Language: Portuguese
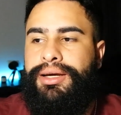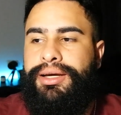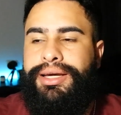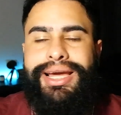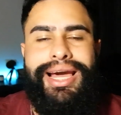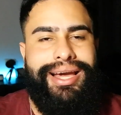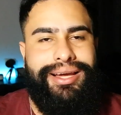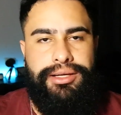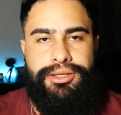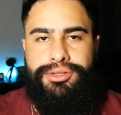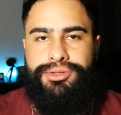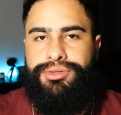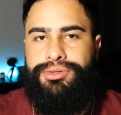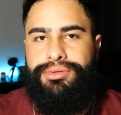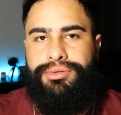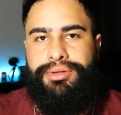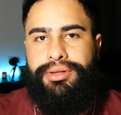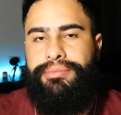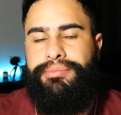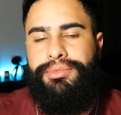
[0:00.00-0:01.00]
E é
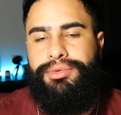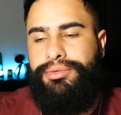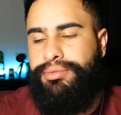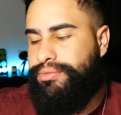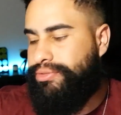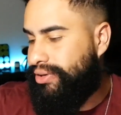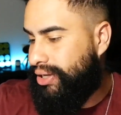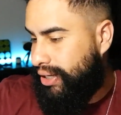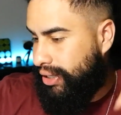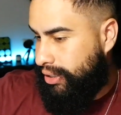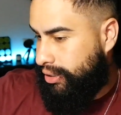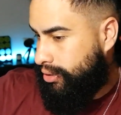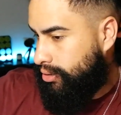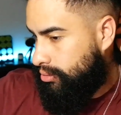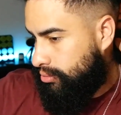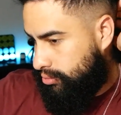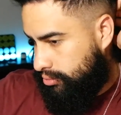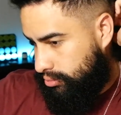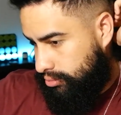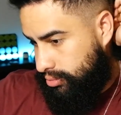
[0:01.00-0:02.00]
isso. Não tem muito o que falar,
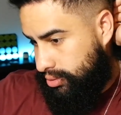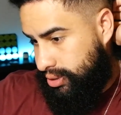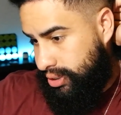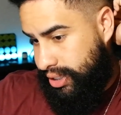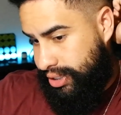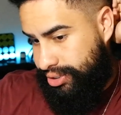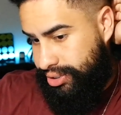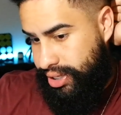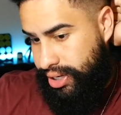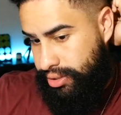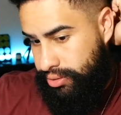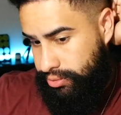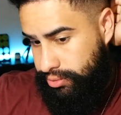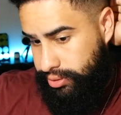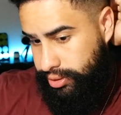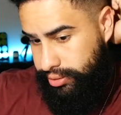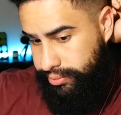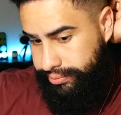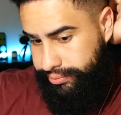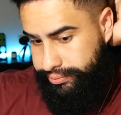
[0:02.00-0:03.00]
não. Se achar
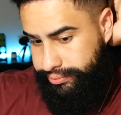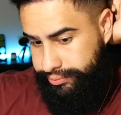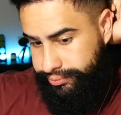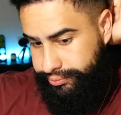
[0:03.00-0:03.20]
ruim,